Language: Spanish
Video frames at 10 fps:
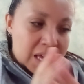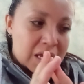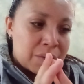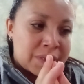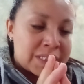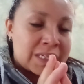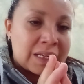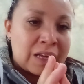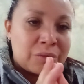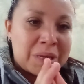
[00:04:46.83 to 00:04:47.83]
y voy a estar
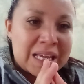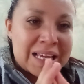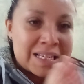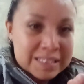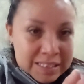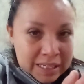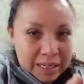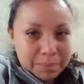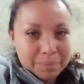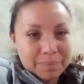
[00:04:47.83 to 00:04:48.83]
dejando mi
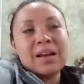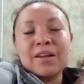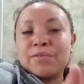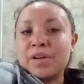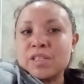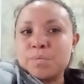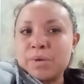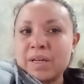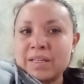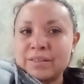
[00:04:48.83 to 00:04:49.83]
Instagram. En el Facebook
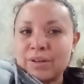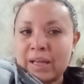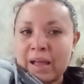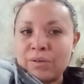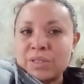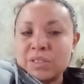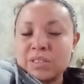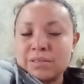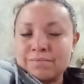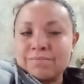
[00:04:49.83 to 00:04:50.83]
pues, lo que hago
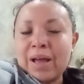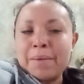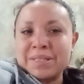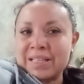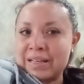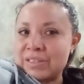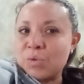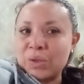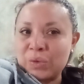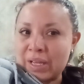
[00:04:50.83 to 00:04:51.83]
es avisarles
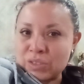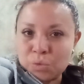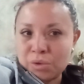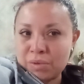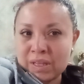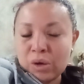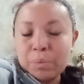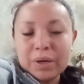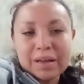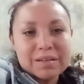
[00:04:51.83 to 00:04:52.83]
cuando ya subo video,
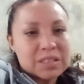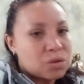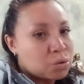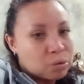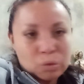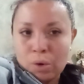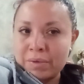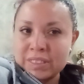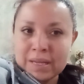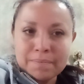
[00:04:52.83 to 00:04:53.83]
porque a veces YouTube no
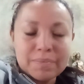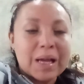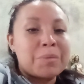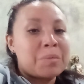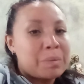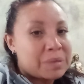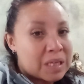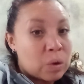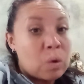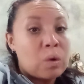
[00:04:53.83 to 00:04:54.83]
avisa. A mí me ha
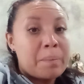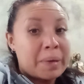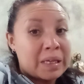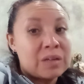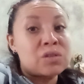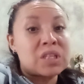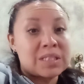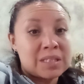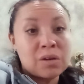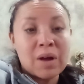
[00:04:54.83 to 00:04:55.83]
pasado con compañeros que
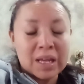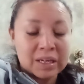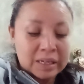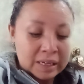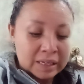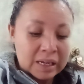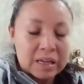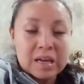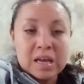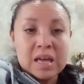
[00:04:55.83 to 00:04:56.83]
sigo aquí en el canal,
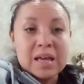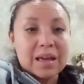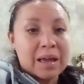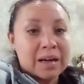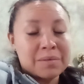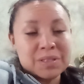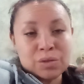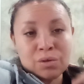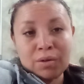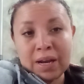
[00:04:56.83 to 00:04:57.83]
que
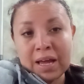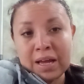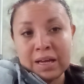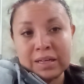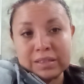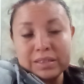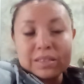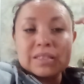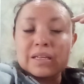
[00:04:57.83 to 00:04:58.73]
reviso yo las,